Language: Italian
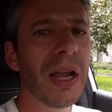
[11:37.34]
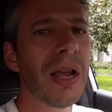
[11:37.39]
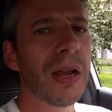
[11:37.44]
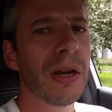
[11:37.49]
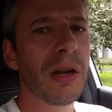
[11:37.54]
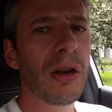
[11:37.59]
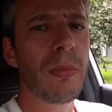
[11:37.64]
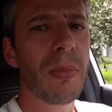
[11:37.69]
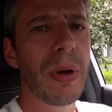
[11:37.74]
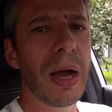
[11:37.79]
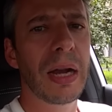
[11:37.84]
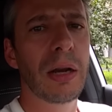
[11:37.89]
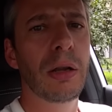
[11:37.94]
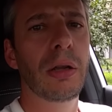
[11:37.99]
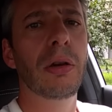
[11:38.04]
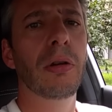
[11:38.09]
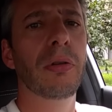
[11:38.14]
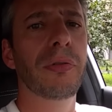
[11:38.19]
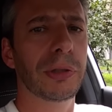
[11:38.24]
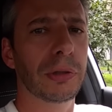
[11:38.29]
Non male,
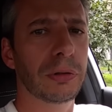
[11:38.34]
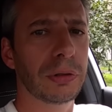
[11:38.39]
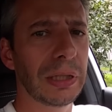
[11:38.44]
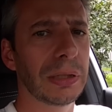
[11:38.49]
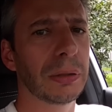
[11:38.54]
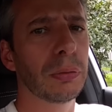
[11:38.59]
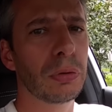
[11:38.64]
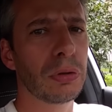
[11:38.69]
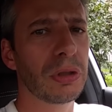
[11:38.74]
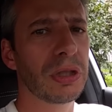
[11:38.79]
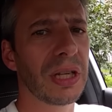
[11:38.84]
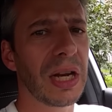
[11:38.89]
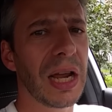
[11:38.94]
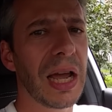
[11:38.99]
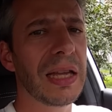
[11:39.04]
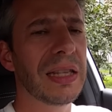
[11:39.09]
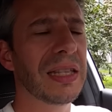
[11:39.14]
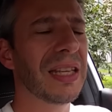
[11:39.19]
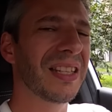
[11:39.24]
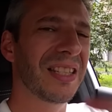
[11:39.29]
ho fatto tanta
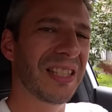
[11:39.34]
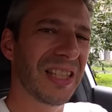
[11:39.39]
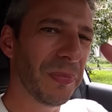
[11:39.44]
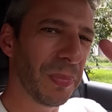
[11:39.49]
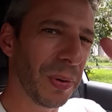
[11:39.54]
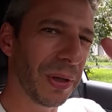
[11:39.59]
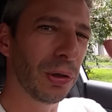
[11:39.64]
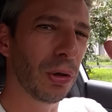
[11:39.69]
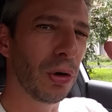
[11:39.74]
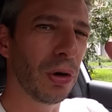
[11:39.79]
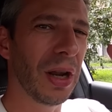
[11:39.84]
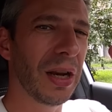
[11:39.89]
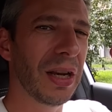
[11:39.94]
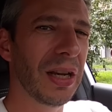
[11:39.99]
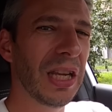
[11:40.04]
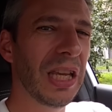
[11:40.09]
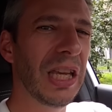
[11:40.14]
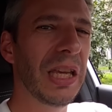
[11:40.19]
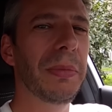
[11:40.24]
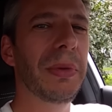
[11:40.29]
autostrada, sempre attorno al
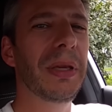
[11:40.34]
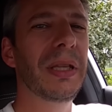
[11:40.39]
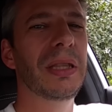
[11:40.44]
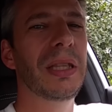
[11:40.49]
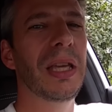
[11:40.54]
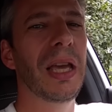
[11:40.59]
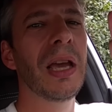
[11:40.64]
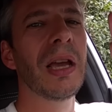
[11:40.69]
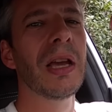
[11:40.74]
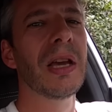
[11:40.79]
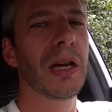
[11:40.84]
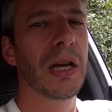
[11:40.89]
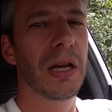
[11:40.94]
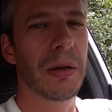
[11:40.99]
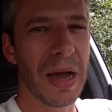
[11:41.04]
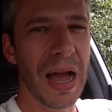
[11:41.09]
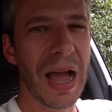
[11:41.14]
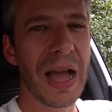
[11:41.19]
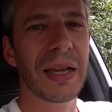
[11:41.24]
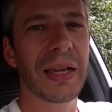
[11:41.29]
limite, eh,
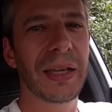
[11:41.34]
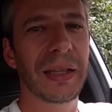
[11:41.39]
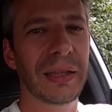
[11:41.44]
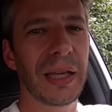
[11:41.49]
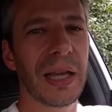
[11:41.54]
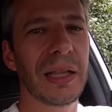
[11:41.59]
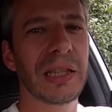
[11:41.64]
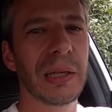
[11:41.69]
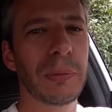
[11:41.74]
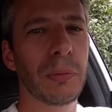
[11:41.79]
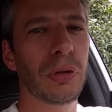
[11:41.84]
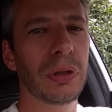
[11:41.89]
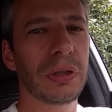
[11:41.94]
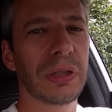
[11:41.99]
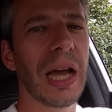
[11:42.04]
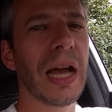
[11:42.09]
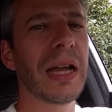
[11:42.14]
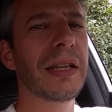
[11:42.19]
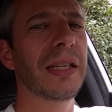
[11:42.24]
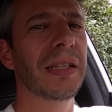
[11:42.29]
ma anche tanta
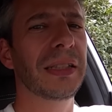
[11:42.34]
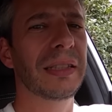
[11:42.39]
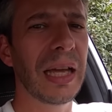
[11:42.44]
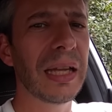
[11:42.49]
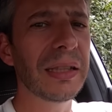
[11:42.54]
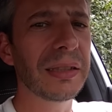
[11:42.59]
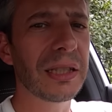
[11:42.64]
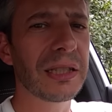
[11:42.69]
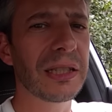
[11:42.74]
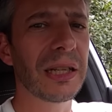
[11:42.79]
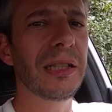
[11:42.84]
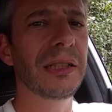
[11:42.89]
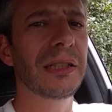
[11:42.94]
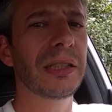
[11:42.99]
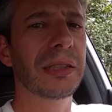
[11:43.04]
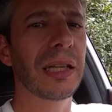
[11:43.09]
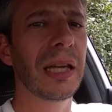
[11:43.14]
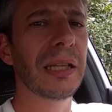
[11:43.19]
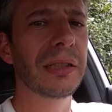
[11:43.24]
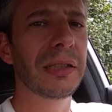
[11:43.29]
montagna, tante salite,
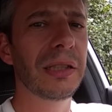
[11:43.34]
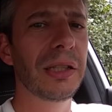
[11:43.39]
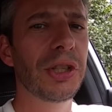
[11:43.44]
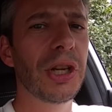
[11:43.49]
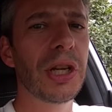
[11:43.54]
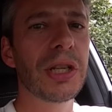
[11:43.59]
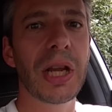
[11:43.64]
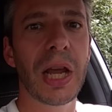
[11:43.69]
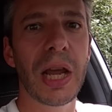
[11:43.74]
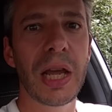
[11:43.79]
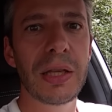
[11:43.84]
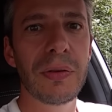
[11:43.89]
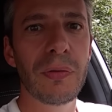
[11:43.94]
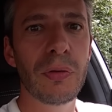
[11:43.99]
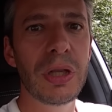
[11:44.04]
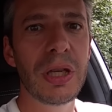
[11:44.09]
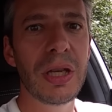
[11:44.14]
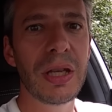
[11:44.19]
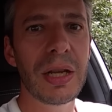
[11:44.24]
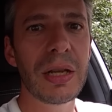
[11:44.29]
tante discese e devo
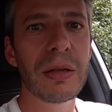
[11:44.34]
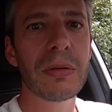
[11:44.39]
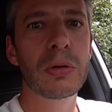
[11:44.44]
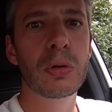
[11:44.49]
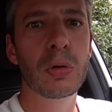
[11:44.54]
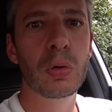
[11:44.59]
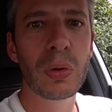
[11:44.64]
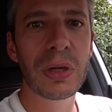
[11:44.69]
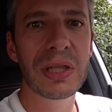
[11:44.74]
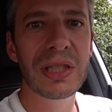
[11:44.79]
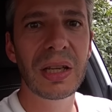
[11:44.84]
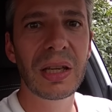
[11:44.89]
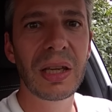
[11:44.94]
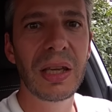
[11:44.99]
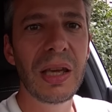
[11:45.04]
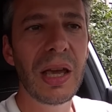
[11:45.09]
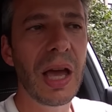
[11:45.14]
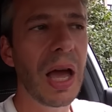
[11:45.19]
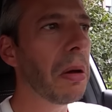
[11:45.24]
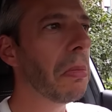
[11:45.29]
dire, su questa
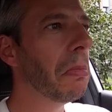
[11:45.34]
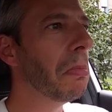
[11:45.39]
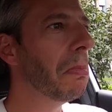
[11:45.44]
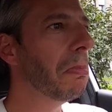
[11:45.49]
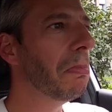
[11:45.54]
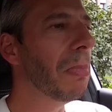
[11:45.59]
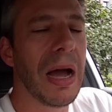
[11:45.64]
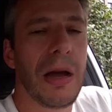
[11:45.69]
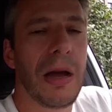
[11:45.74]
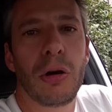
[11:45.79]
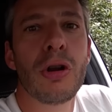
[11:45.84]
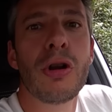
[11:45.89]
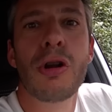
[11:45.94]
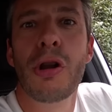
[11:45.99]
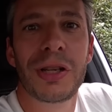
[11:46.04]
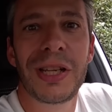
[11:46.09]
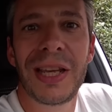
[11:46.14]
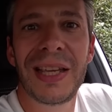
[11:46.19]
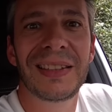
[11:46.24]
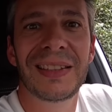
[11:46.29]
Kia ma non ho
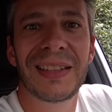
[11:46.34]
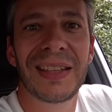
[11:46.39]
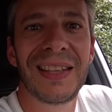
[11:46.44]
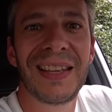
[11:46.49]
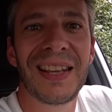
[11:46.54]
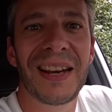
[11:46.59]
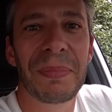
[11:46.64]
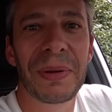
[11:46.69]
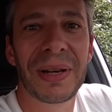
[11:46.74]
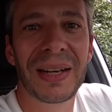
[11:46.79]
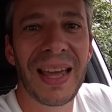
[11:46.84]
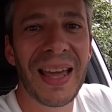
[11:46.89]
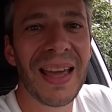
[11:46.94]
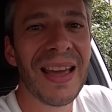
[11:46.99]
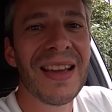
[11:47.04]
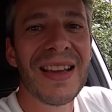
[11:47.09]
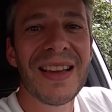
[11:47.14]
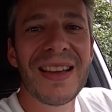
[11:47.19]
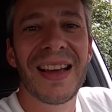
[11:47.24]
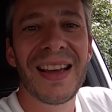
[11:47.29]
niente da dire perché
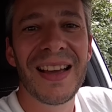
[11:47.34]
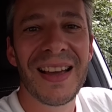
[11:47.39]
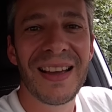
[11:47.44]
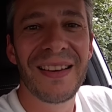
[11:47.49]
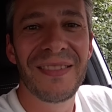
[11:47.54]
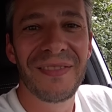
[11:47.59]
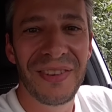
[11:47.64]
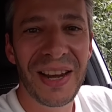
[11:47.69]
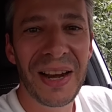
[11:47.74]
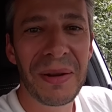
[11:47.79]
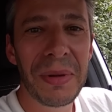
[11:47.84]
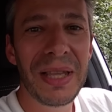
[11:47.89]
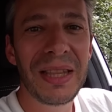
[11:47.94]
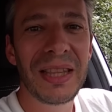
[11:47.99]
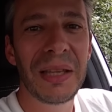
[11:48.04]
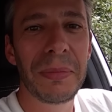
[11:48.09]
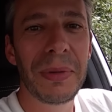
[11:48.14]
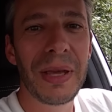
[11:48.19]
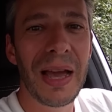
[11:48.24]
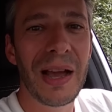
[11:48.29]
eh,
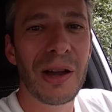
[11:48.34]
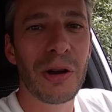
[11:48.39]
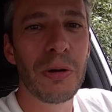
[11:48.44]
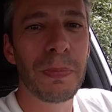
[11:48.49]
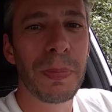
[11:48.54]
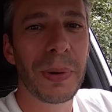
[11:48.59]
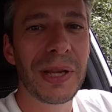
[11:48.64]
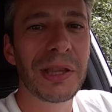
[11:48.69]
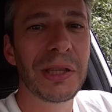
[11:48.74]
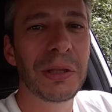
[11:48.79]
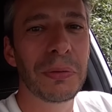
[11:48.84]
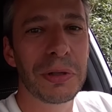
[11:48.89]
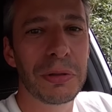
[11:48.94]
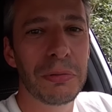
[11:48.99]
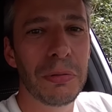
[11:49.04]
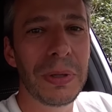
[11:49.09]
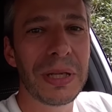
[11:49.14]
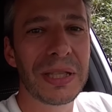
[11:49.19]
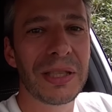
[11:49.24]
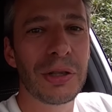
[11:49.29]
veramente mi ha accompagnato in questi
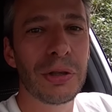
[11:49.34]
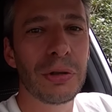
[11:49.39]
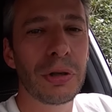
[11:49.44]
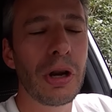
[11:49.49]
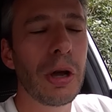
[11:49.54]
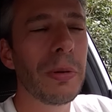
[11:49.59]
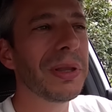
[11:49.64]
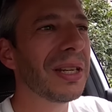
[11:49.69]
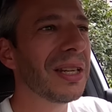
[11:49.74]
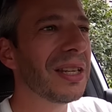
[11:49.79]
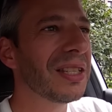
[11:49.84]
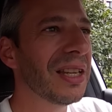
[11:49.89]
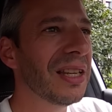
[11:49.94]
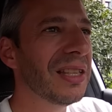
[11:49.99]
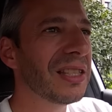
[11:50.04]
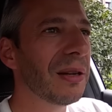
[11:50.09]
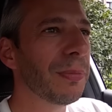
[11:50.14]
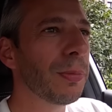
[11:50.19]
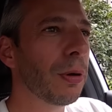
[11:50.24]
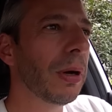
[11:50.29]
2700 km
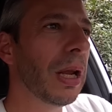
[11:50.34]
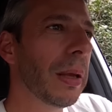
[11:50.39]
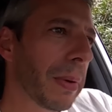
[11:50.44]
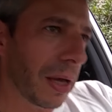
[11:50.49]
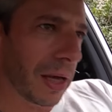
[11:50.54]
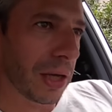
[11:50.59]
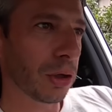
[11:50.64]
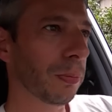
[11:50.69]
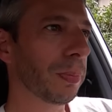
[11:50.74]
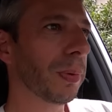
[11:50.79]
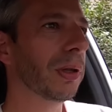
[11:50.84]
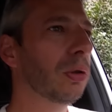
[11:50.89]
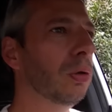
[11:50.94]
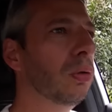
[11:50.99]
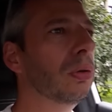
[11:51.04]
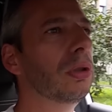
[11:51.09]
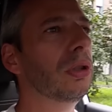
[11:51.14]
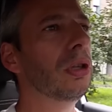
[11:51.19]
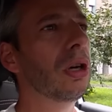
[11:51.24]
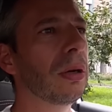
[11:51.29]
senza il problema e
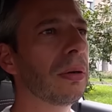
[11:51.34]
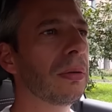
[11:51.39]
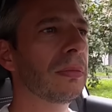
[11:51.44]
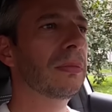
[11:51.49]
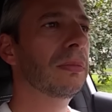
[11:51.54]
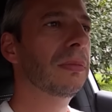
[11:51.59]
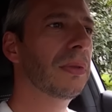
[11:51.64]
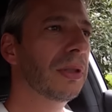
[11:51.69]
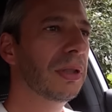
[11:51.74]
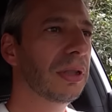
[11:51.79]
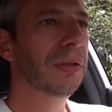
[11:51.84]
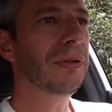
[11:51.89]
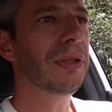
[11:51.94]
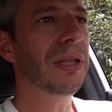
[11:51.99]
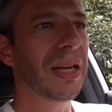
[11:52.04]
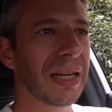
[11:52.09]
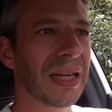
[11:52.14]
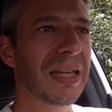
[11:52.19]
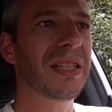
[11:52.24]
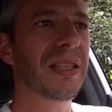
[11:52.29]
soprattutto Devo
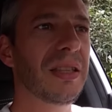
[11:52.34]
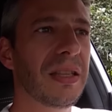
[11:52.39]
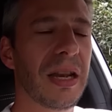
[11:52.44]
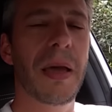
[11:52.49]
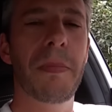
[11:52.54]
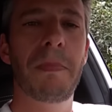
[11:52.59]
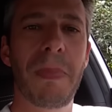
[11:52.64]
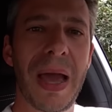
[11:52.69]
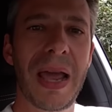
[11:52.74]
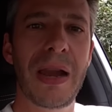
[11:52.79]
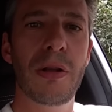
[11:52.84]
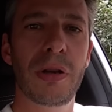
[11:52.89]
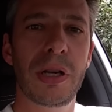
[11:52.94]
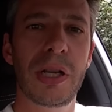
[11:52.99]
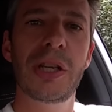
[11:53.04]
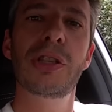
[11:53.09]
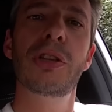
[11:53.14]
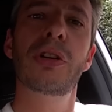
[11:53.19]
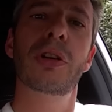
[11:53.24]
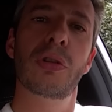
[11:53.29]
dire che il sedile è bello
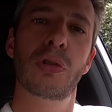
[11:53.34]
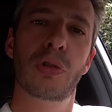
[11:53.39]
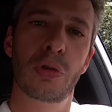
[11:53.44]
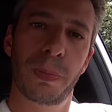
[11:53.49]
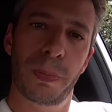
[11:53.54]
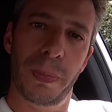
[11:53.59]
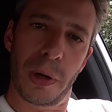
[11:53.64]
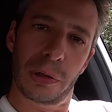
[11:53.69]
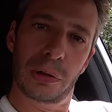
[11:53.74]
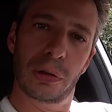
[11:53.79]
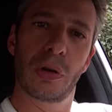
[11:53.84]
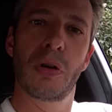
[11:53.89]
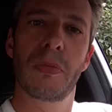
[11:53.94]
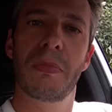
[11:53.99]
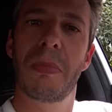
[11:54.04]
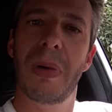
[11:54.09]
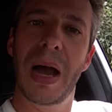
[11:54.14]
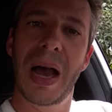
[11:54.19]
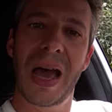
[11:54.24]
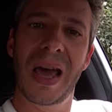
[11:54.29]
rigido col supporto
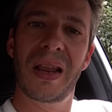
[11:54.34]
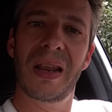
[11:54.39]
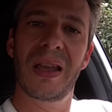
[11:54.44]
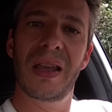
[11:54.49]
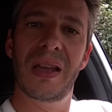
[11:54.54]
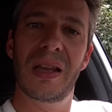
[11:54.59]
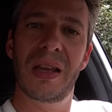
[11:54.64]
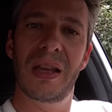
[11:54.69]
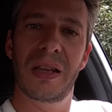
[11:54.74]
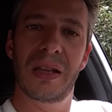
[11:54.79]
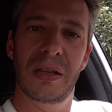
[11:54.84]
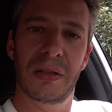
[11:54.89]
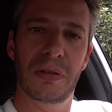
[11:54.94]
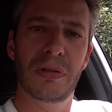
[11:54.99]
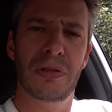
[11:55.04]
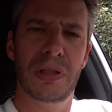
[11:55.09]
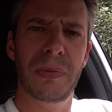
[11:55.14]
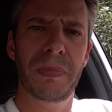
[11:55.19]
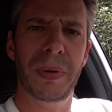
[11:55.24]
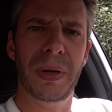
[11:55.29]
lombare, eh, sono
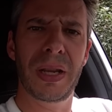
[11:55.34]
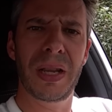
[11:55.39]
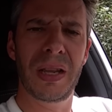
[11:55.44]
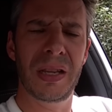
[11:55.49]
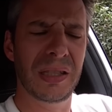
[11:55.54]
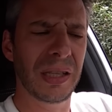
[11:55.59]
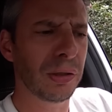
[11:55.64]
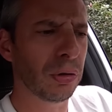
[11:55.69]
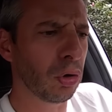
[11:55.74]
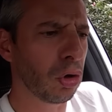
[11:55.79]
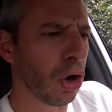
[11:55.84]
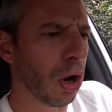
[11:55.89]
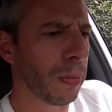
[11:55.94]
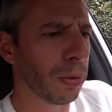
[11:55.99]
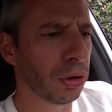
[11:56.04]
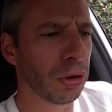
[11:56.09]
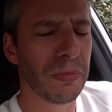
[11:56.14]
sempre stato comodo,